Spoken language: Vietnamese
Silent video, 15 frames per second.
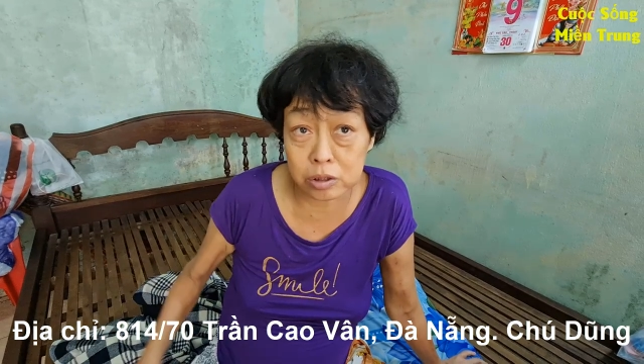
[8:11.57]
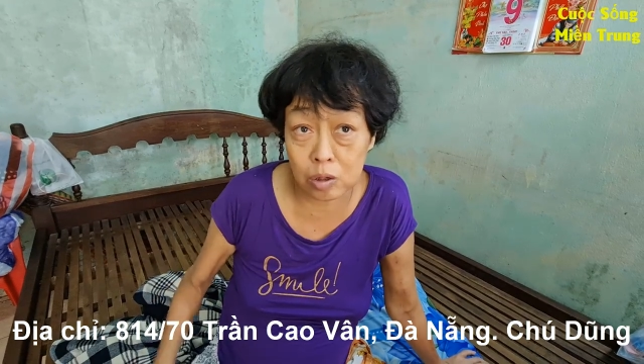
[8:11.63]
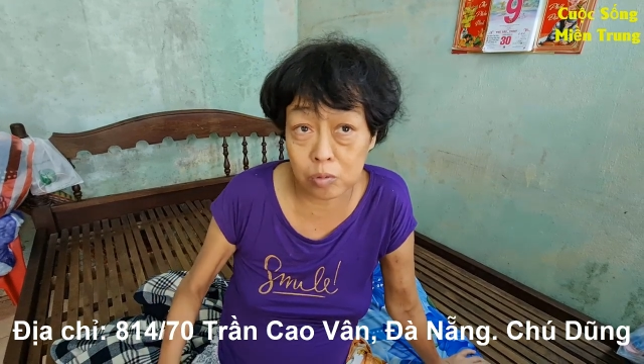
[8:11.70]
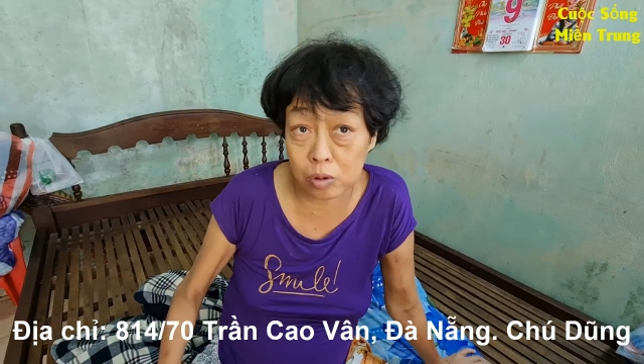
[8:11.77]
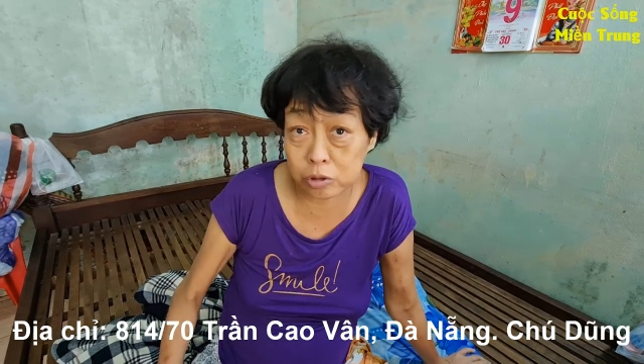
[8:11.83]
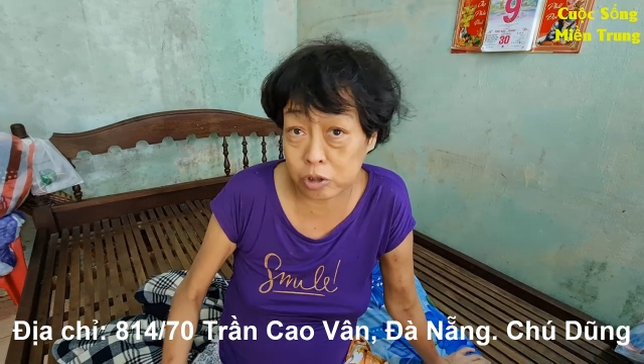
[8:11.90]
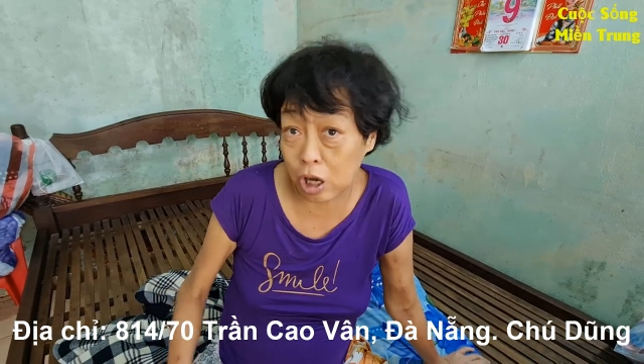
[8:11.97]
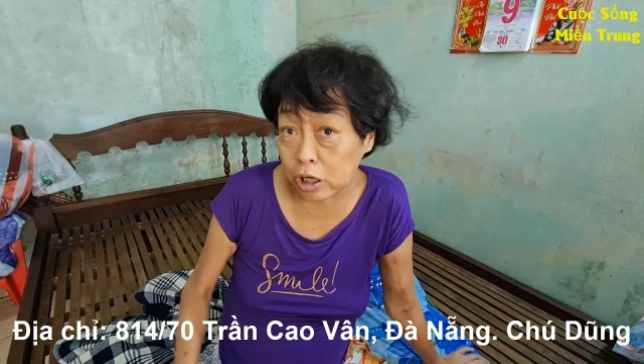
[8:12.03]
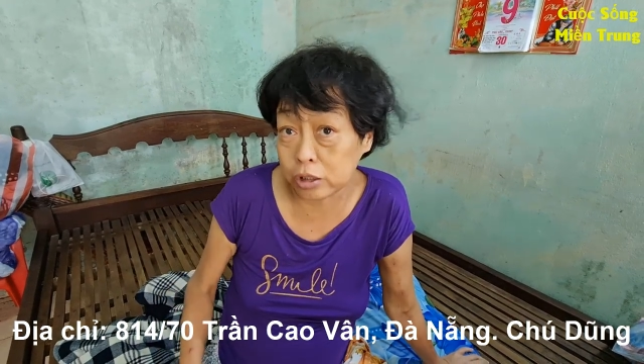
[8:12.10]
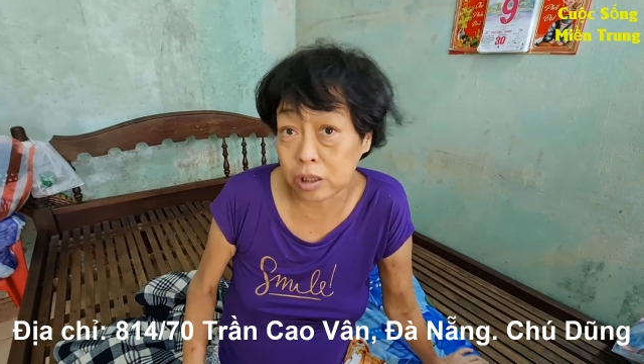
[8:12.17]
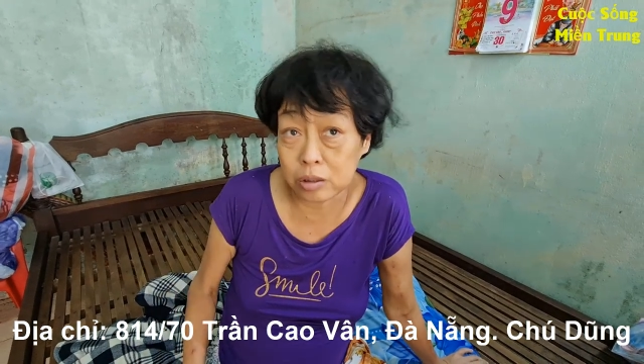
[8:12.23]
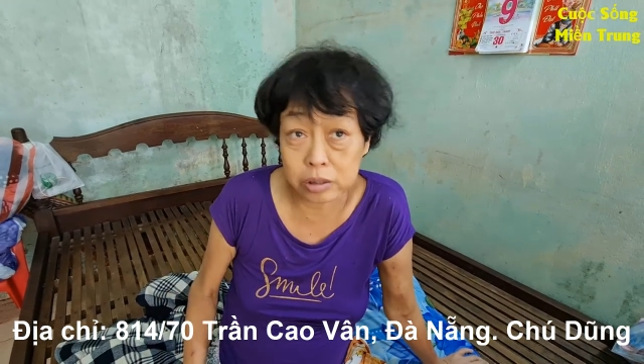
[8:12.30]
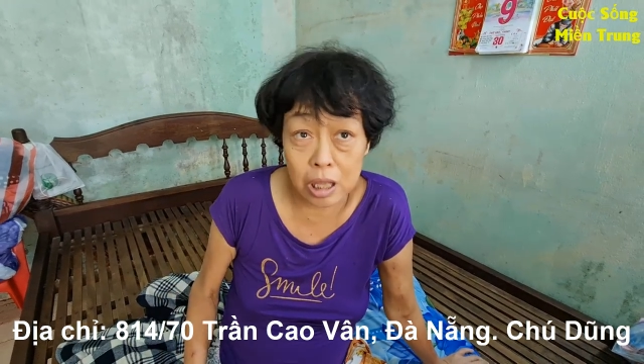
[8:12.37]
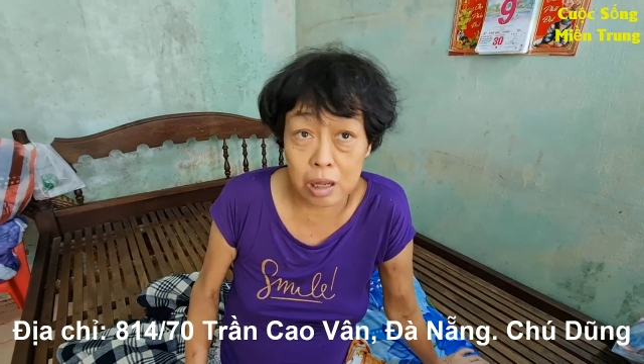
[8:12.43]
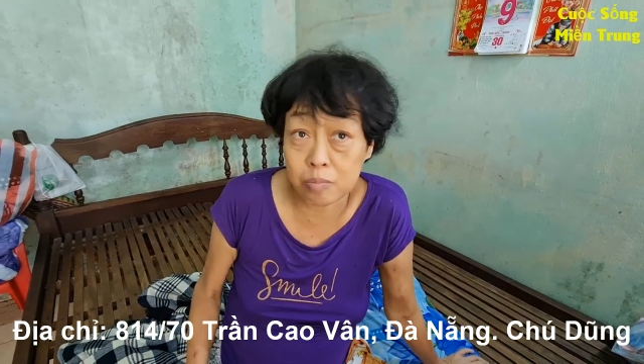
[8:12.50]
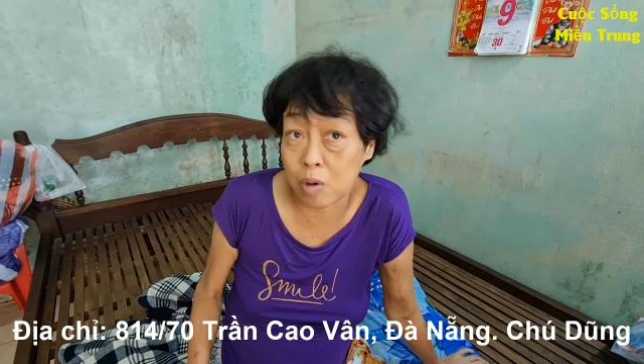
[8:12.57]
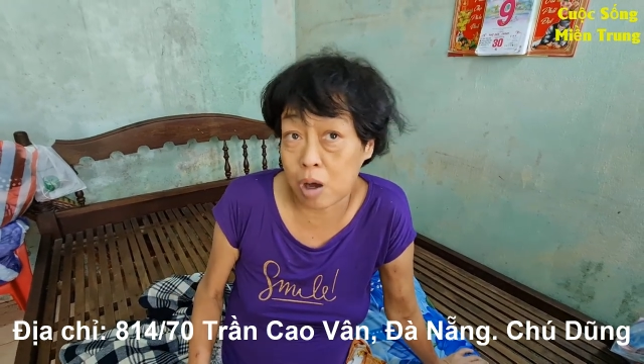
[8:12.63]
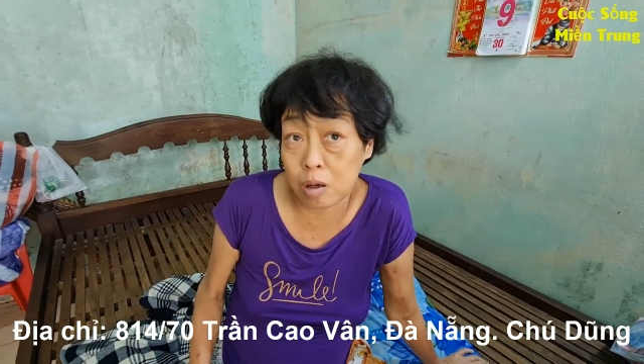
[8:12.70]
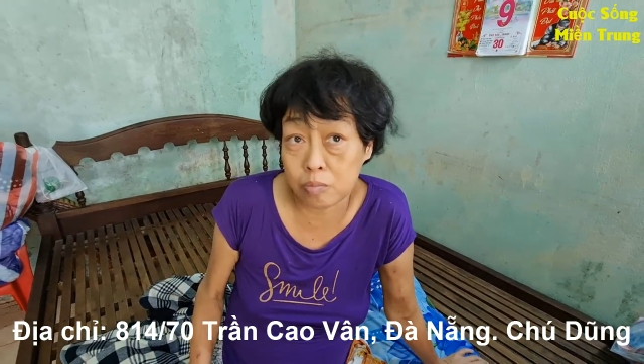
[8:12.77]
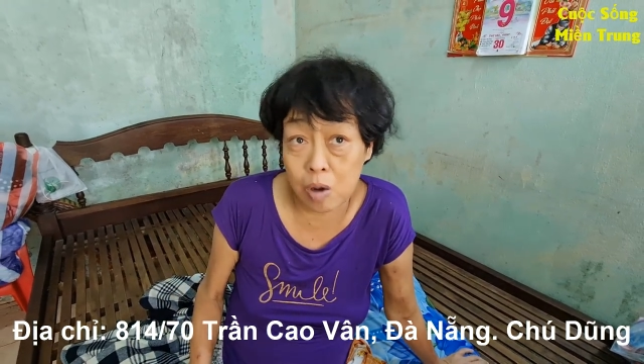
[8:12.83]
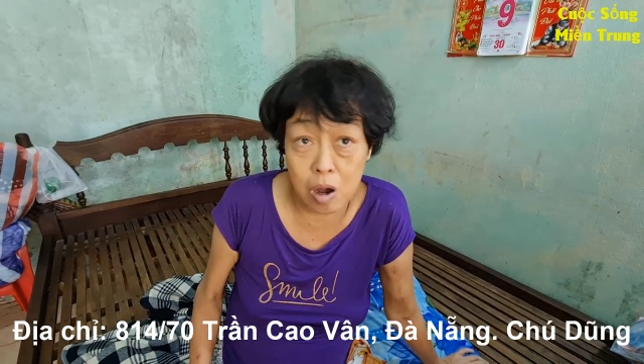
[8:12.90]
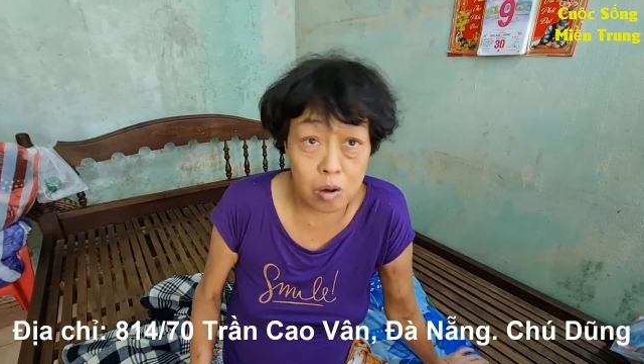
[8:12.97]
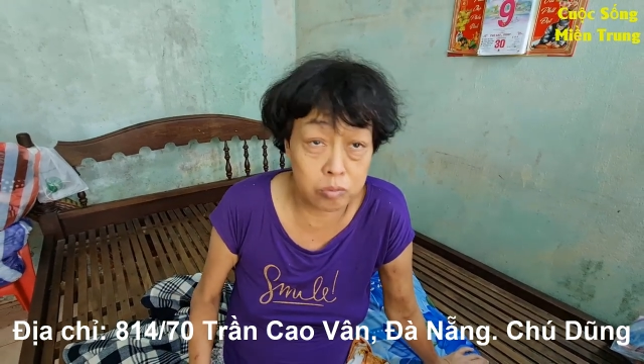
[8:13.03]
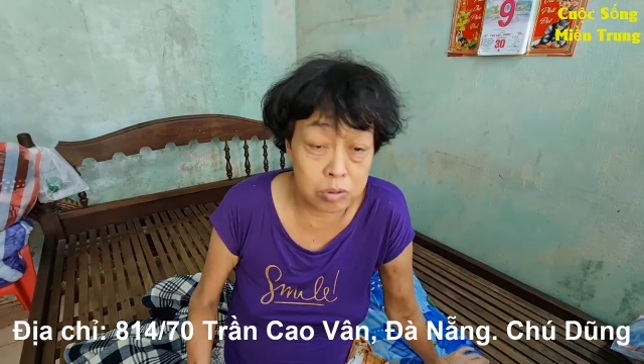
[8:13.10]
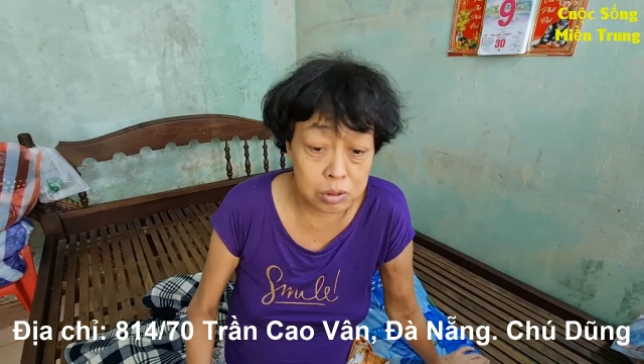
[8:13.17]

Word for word: đó cháu, rồi chở tôi cho bo bo